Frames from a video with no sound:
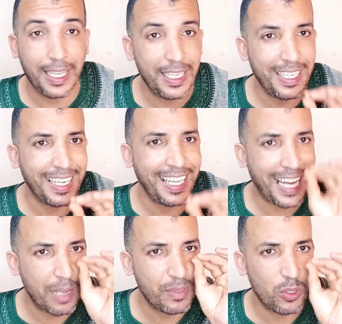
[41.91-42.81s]
كاينين غير
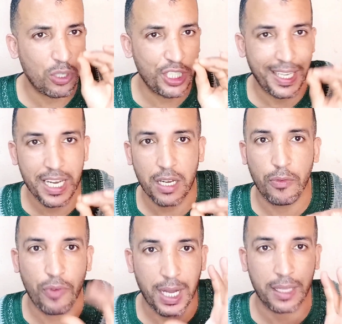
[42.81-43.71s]
25
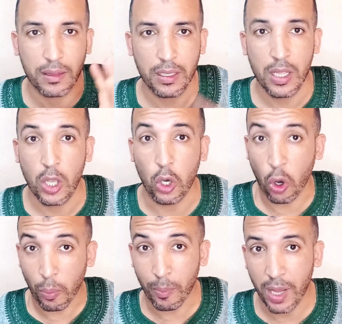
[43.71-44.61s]
فقط
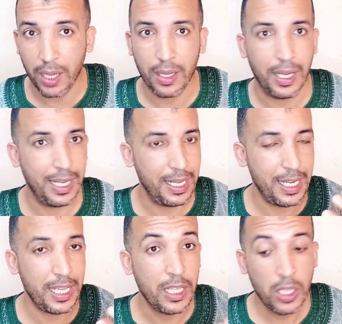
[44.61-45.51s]
هما
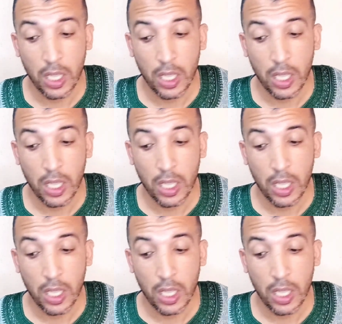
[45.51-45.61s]
اللي